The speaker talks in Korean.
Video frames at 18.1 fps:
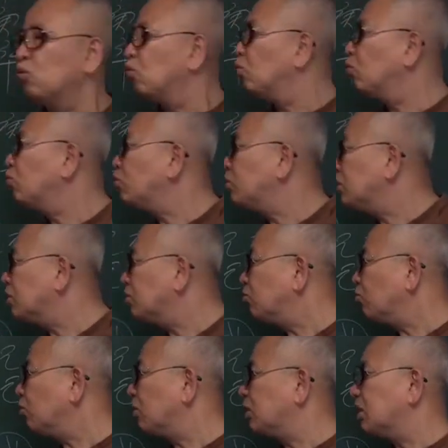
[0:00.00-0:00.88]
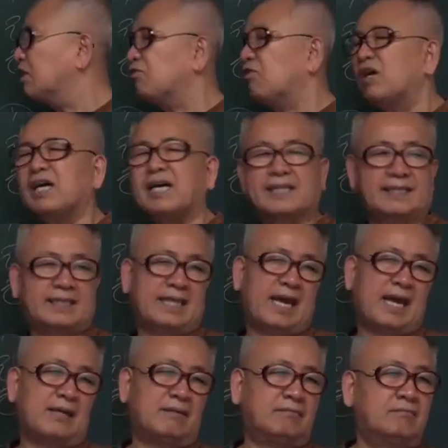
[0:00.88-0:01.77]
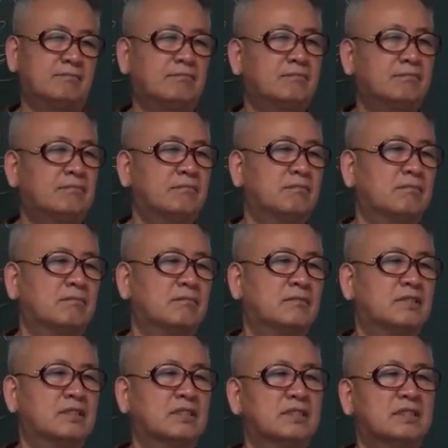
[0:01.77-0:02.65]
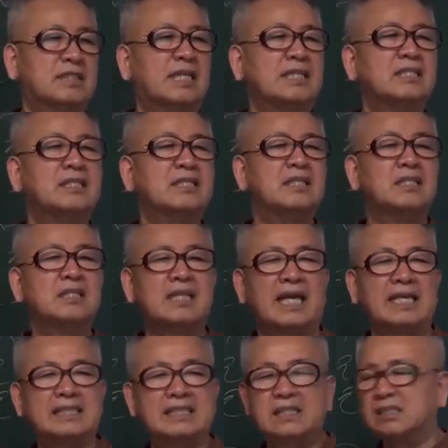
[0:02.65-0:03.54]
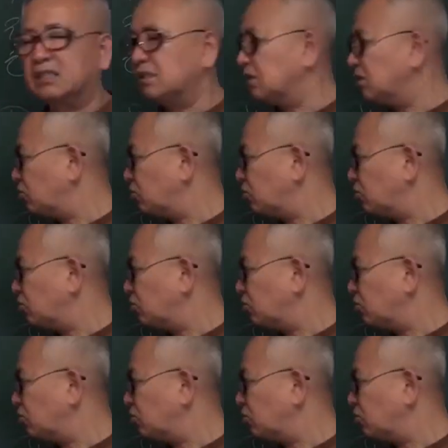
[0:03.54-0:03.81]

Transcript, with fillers: 운영 원리와 같다. 자신을 다스리는